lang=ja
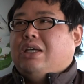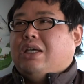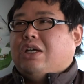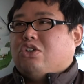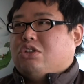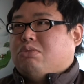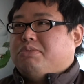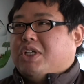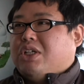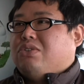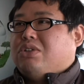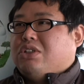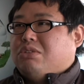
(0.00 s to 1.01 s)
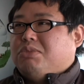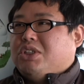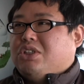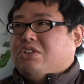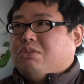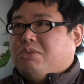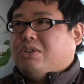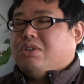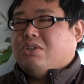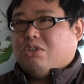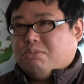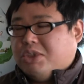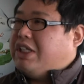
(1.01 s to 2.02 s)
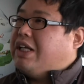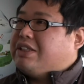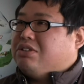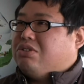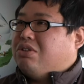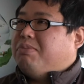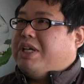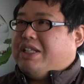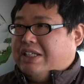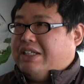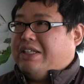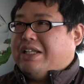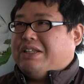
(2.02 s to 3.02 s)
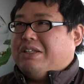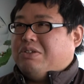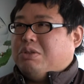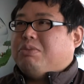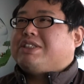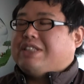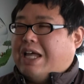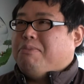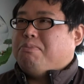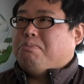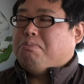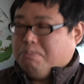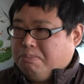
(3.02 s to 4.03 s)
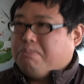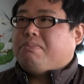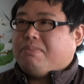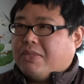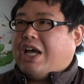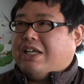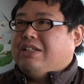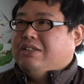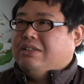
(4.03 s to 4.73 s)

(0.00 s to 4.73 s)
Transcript: えー、子ども向けの取り組みっていうのも主に夏をメインにやっておりますね、はい、